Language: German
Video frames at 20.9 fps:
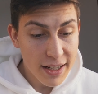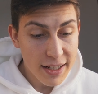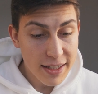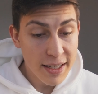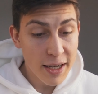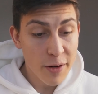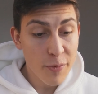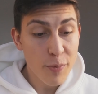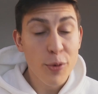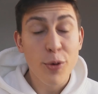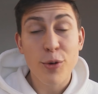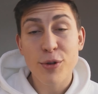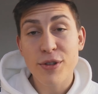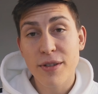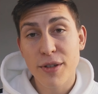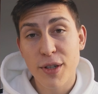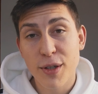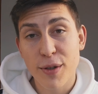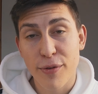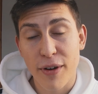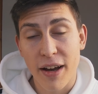Dann
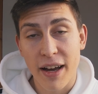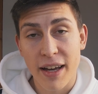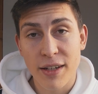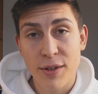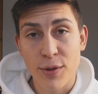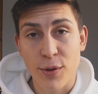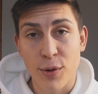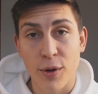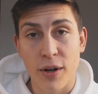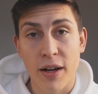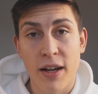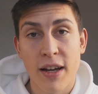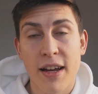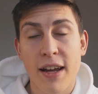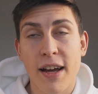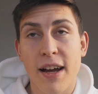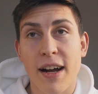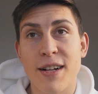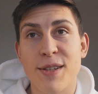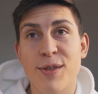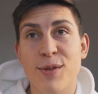positiver Eindruck.
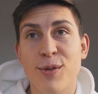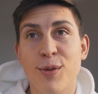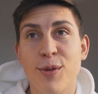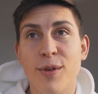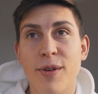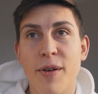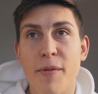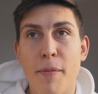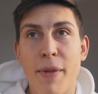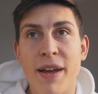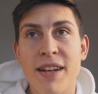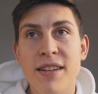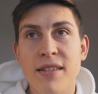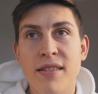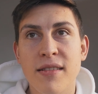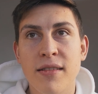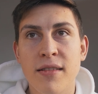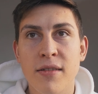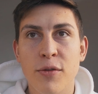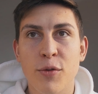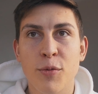Also
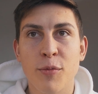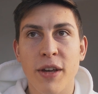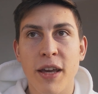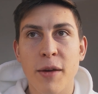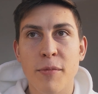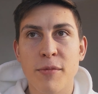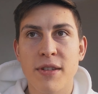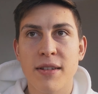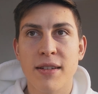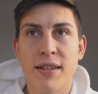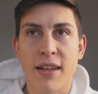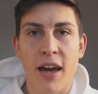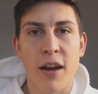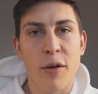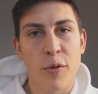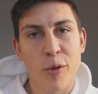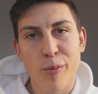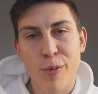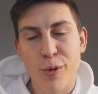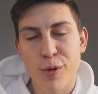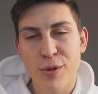Menschen umgeben sich
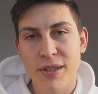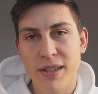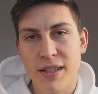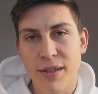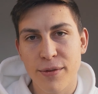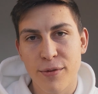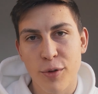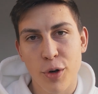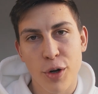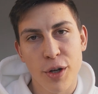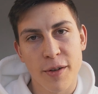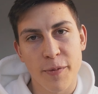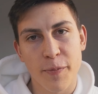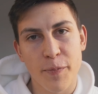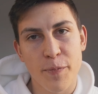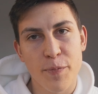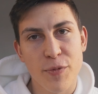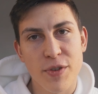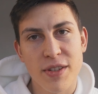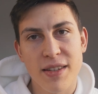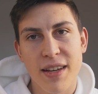gerne mit positiven
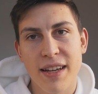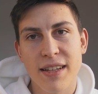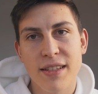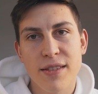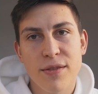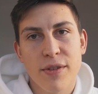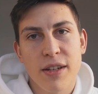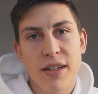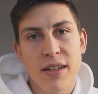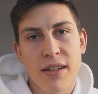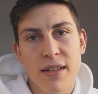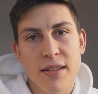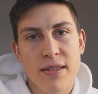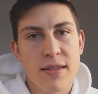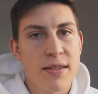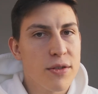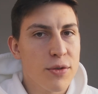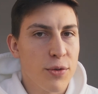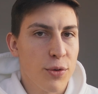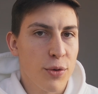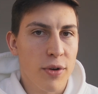Leuten. Das heißt, wenn ihr
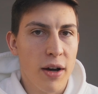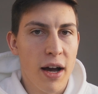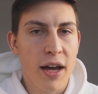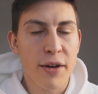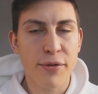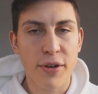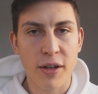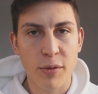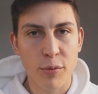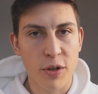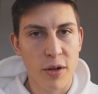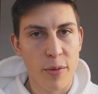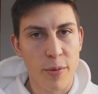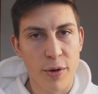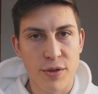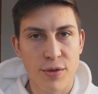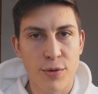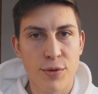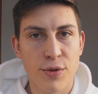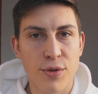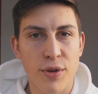jetzt so anfangt mit der
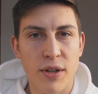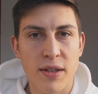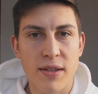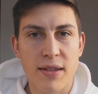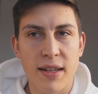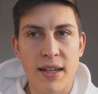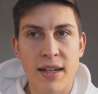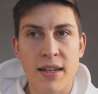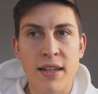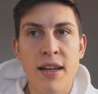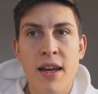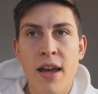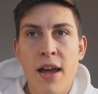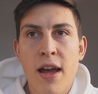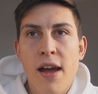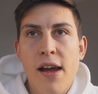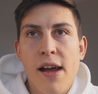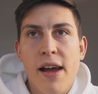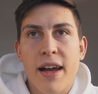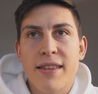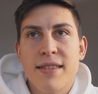Person zu erzählen,
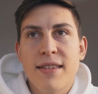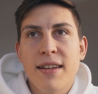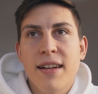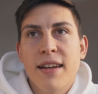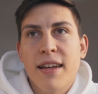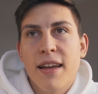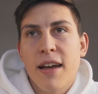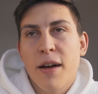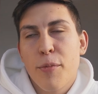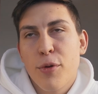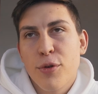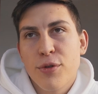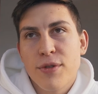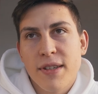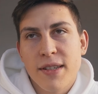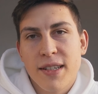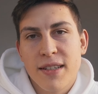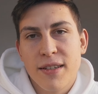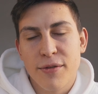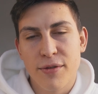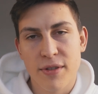erzählt eher
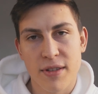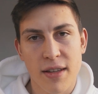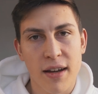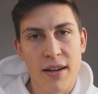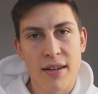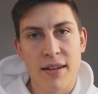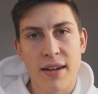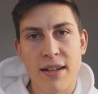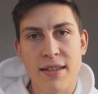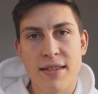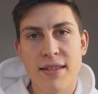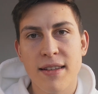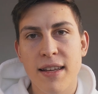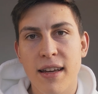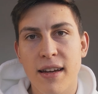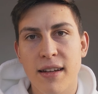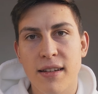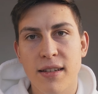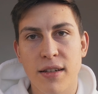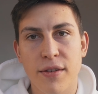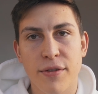positive Sachen als
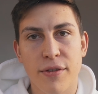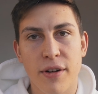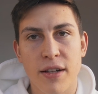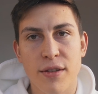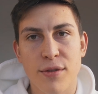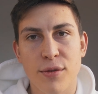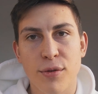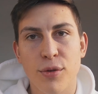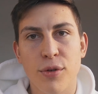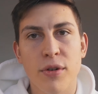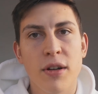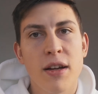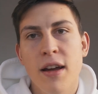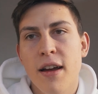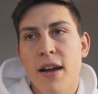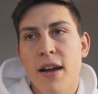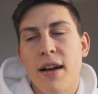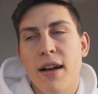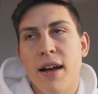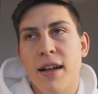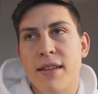negative. Also
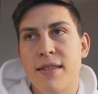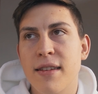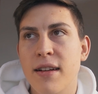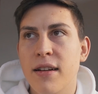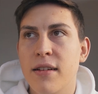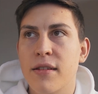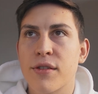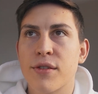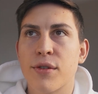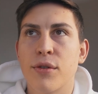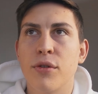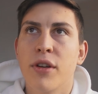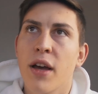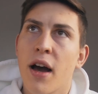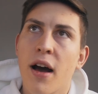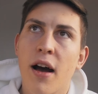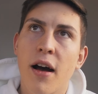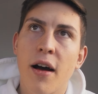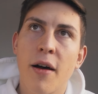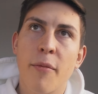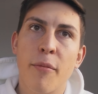erzählt nicht so,
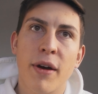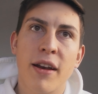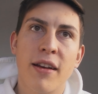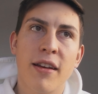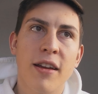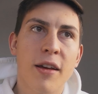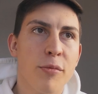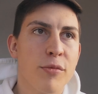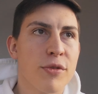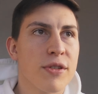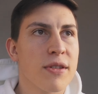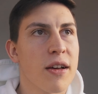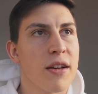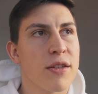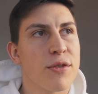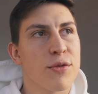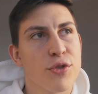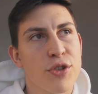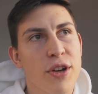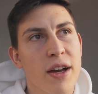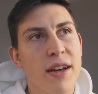ja, mein Leben ist
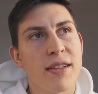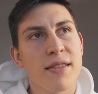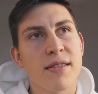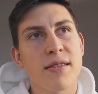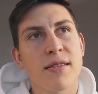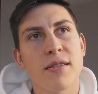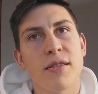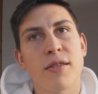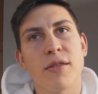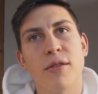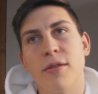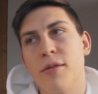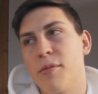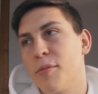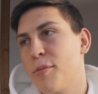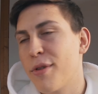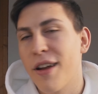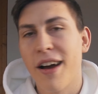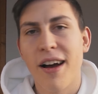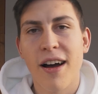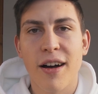gerade so scheiße
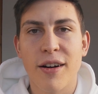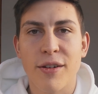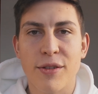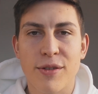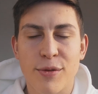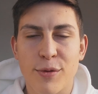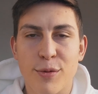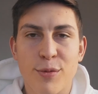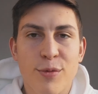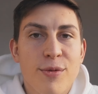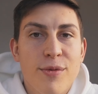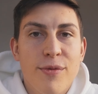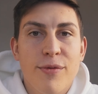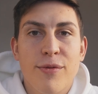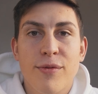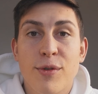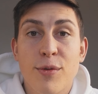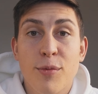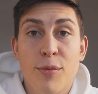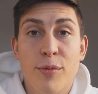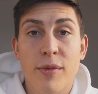und bla. So,
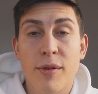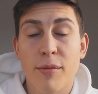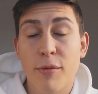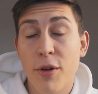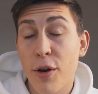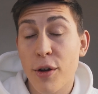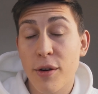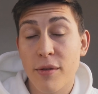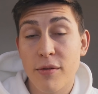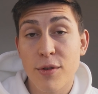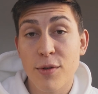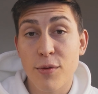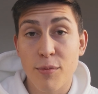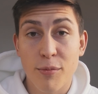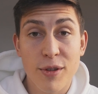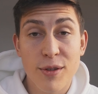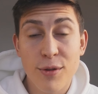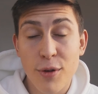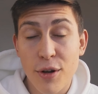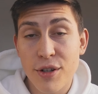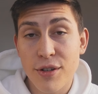so mit, Leuten,
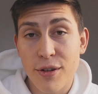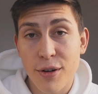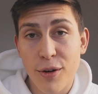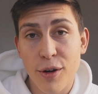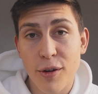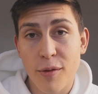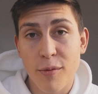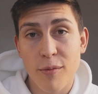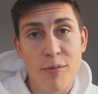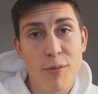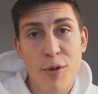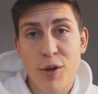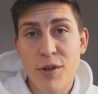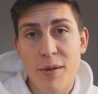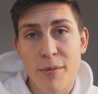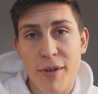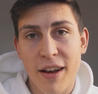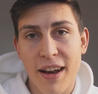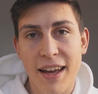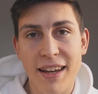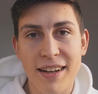mit solchen Leuten
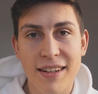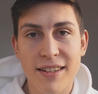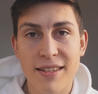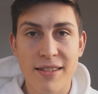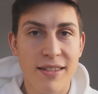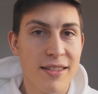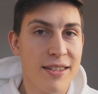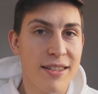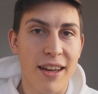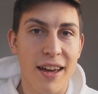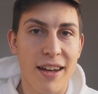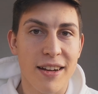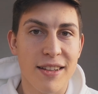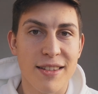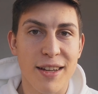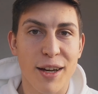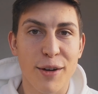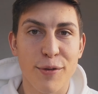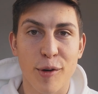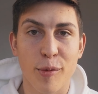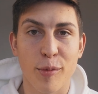möchte man eigentlich nicht gerne
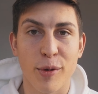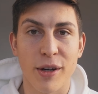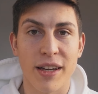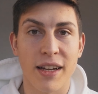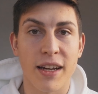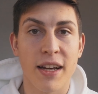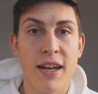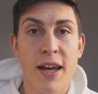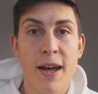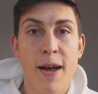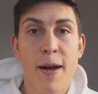Zeit verbringen.